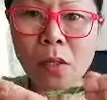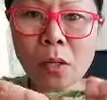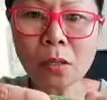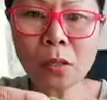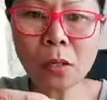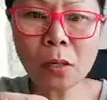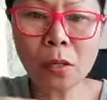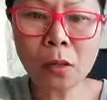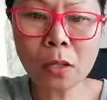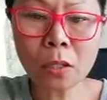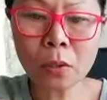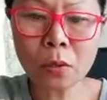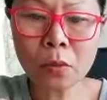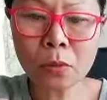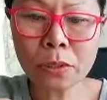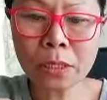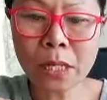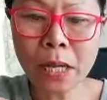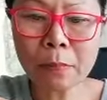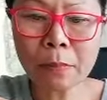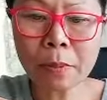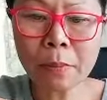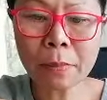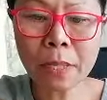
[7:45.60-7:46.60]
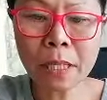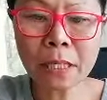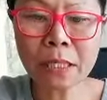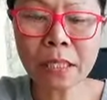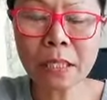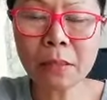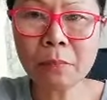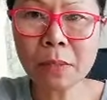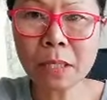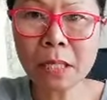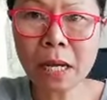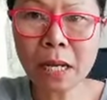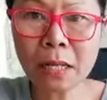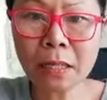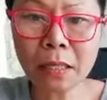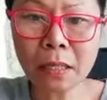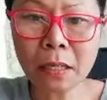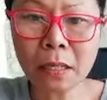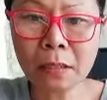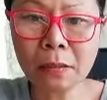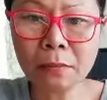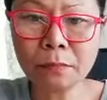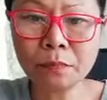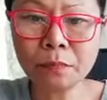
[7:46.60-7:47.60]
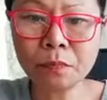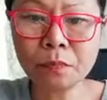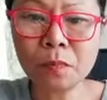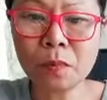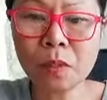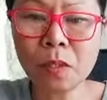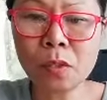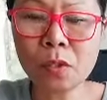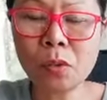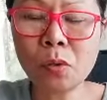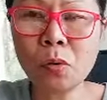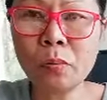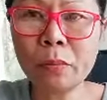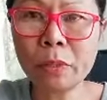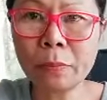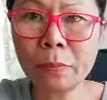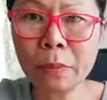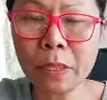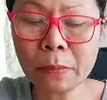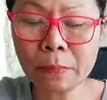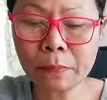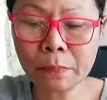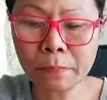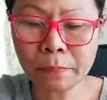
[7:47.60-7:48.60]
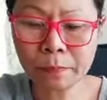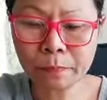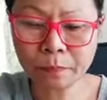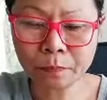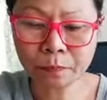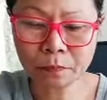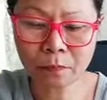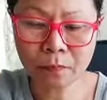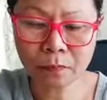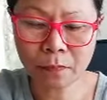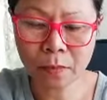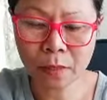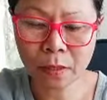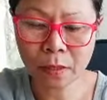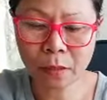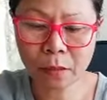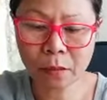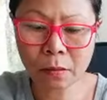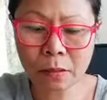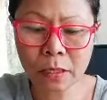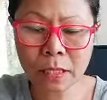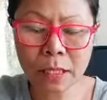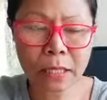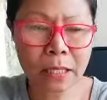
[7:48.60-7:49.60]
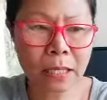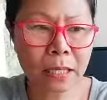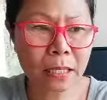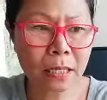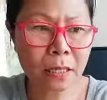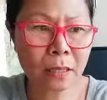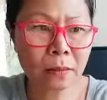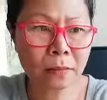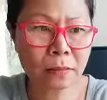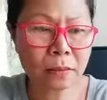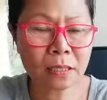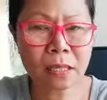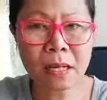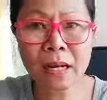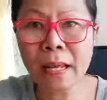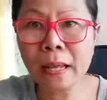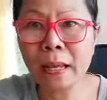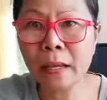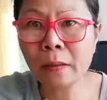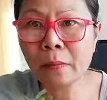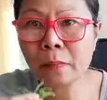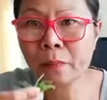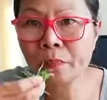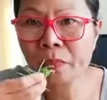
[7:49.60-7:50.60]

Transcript: อตอนคลอดลูกชายใหม่ๆกินไม่ได้นะคะชะอมดิบๆเขาเรียกอะไรนะ แสลง